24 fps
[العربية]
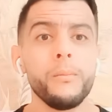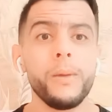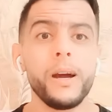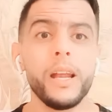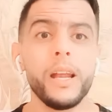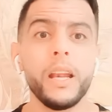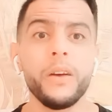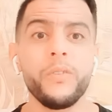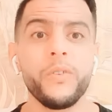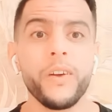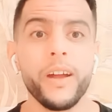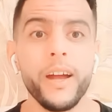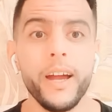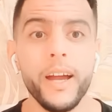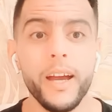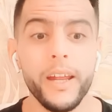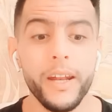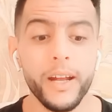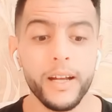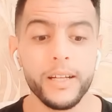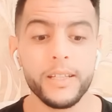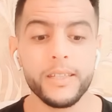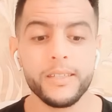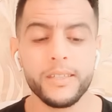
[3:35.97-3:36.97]
بحال
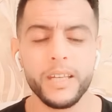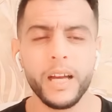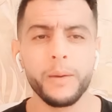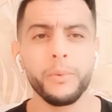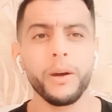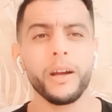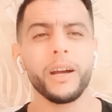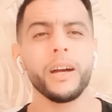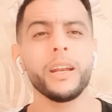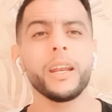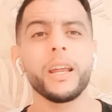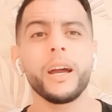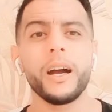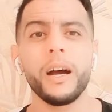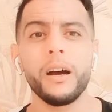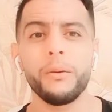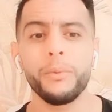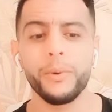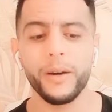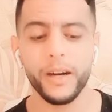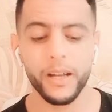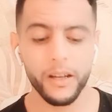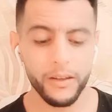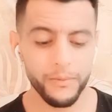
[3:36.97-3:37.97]
فرحانه كتسابق على
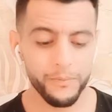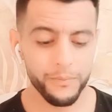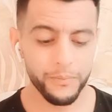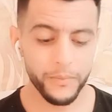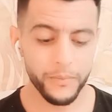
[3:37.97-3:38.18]
الخبر